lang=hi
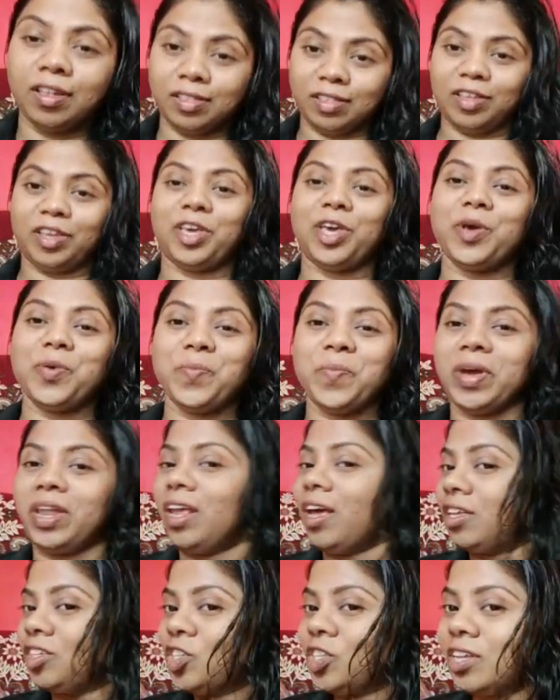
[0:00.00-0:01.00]
देखिए
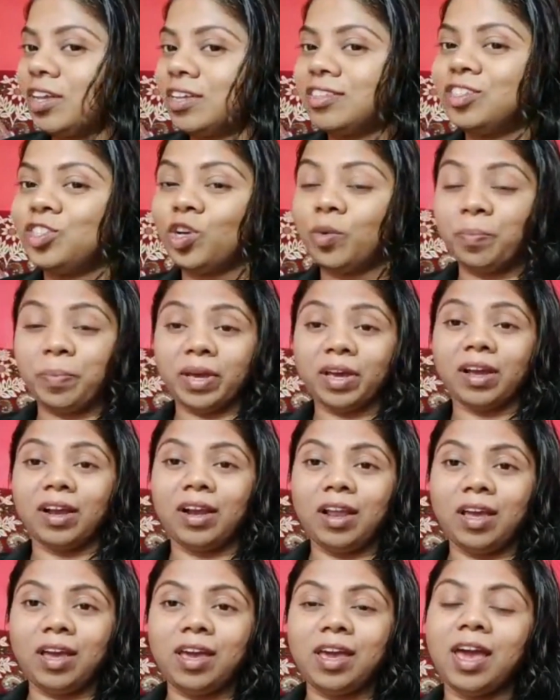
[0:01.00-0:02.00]
मैंने अच्छी तरह से जंपिंग कर
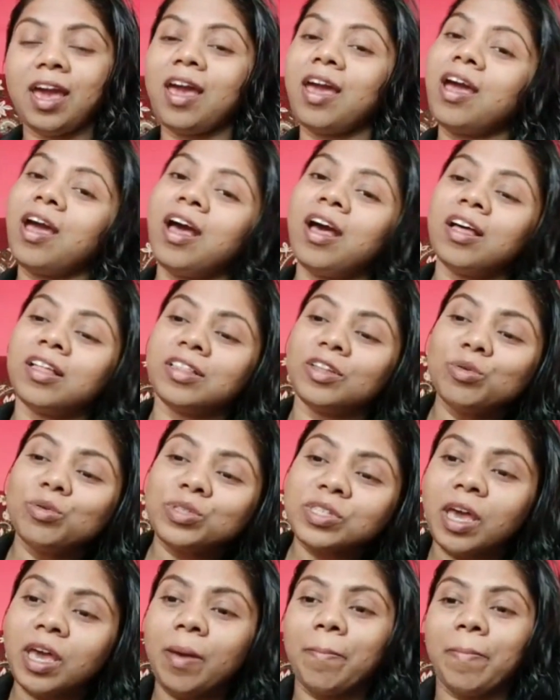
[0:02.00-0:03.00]
ली है
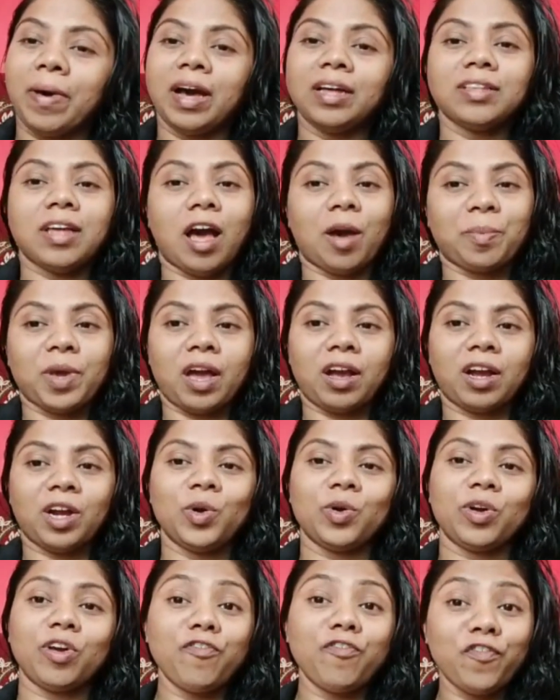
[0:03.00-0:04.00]
उसके बाद आप क्या
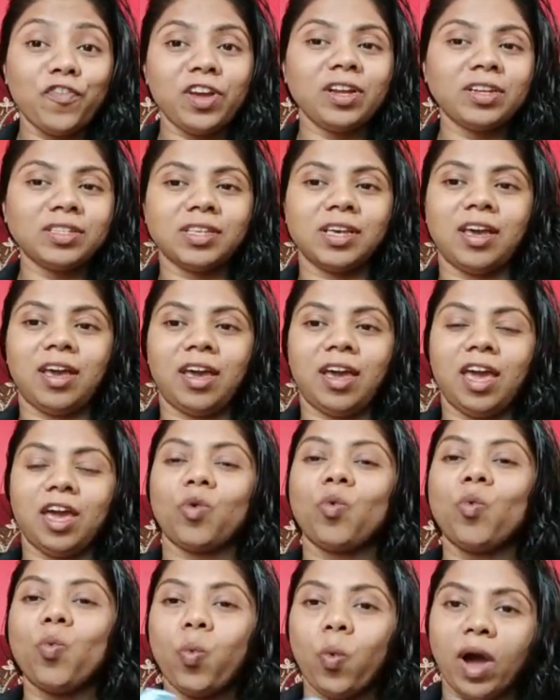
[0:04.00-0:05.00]
करोगे फिर से
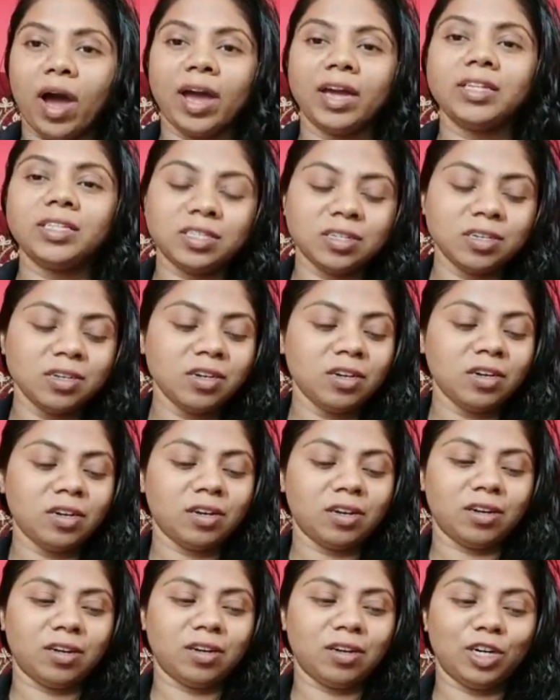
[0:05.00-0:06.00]
एक वाइट
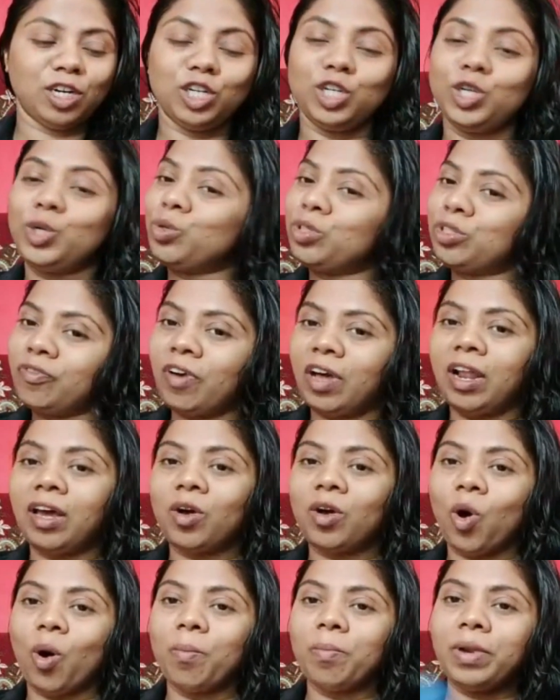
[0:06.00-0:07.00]
टूथ वाला
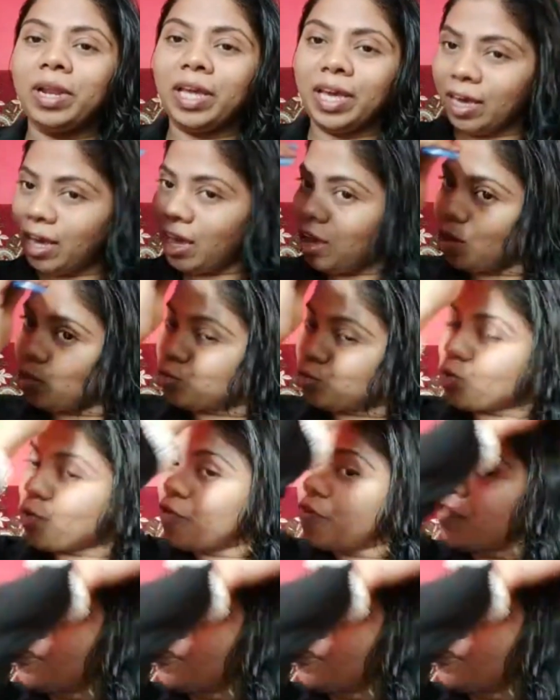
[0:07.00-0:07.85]
कॉम्ब लेके उसको